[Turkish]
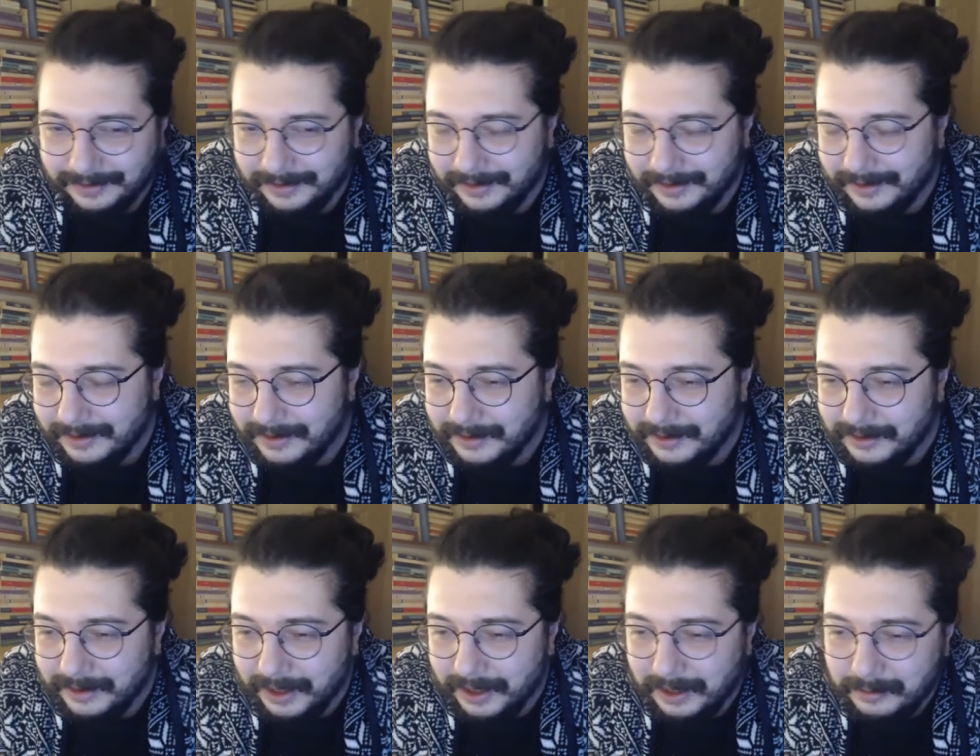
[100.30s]

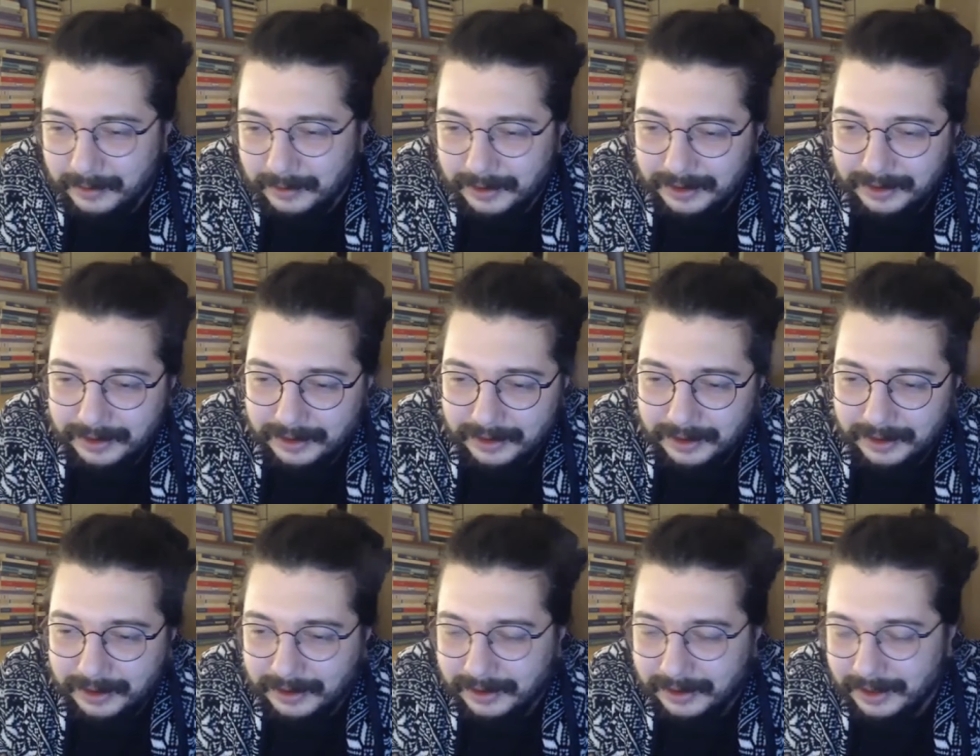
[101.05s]
Hristiyan mı
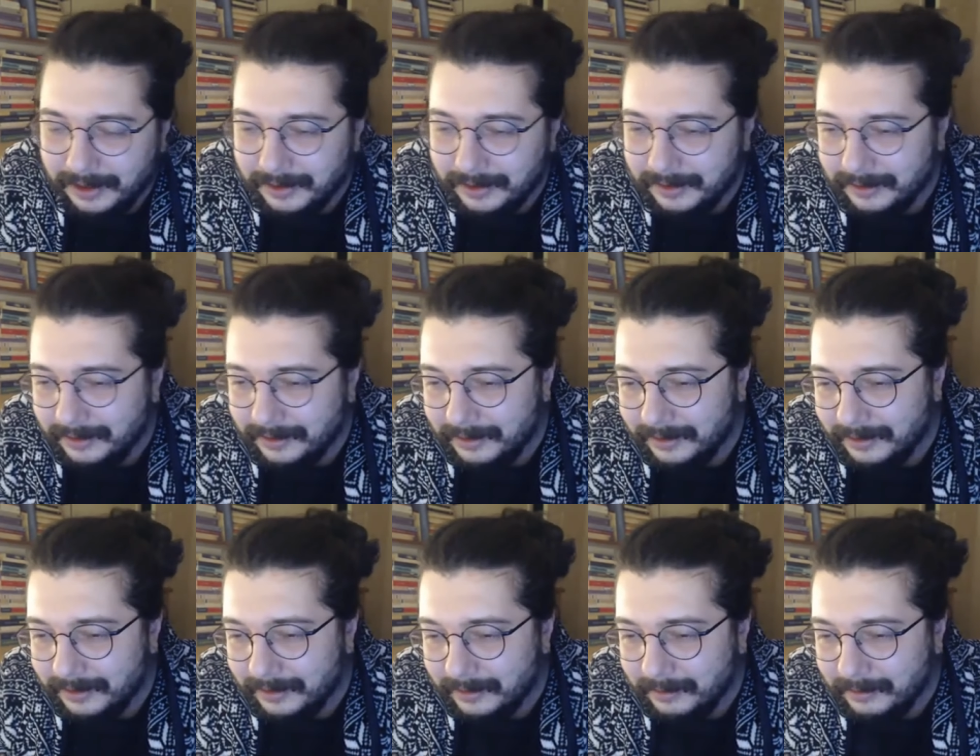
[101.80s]
ailen?
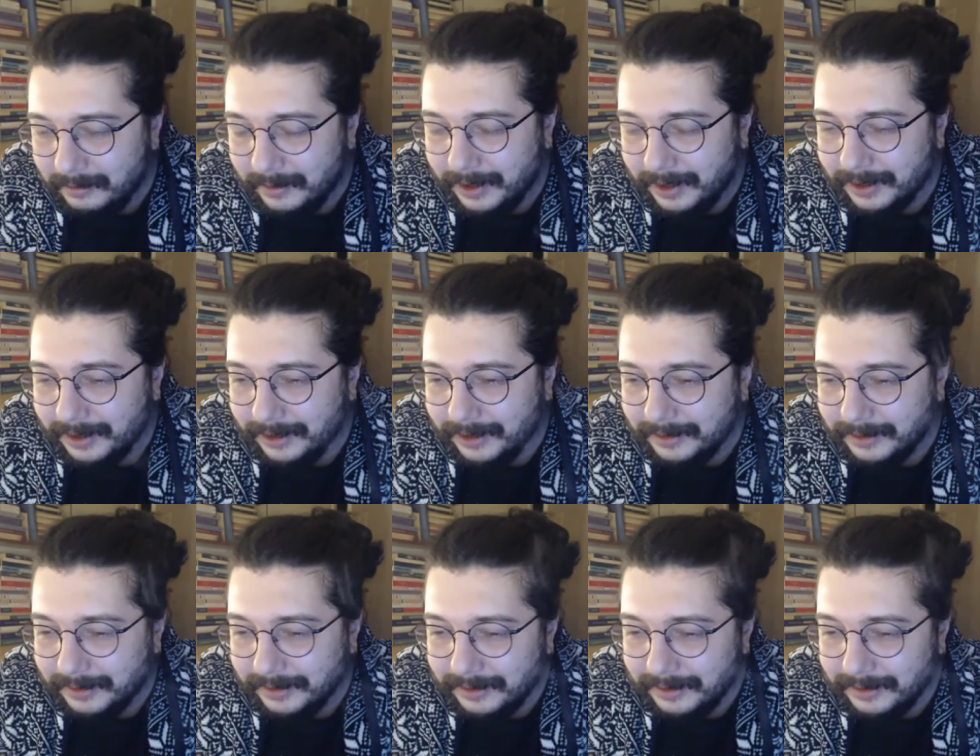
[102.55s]
Mayal.